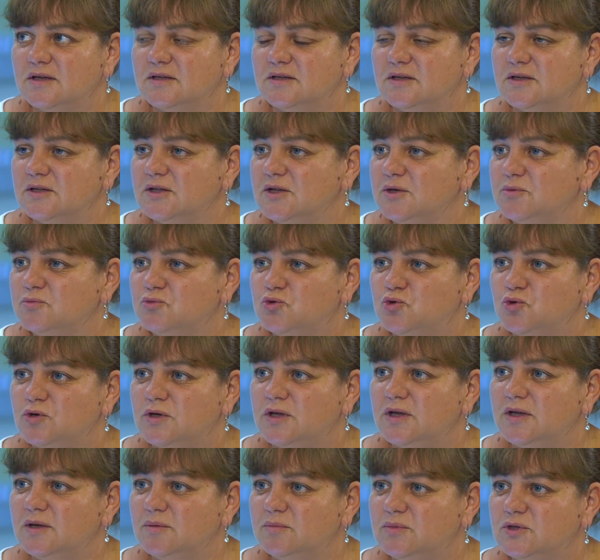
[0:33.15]
Делаем
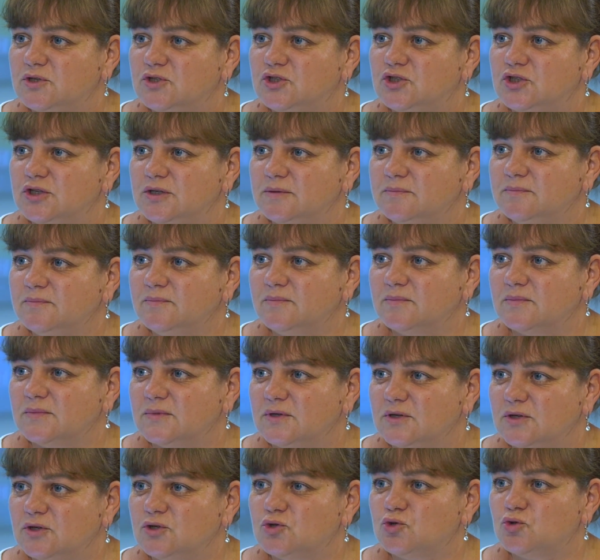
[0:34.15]
сухие борщи
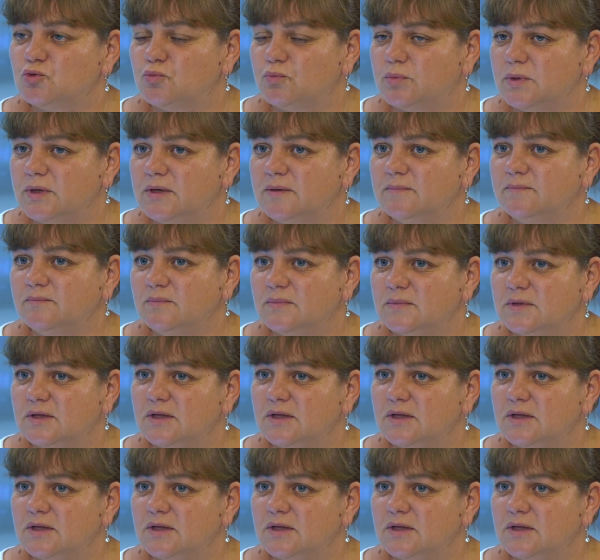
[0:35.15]
и супы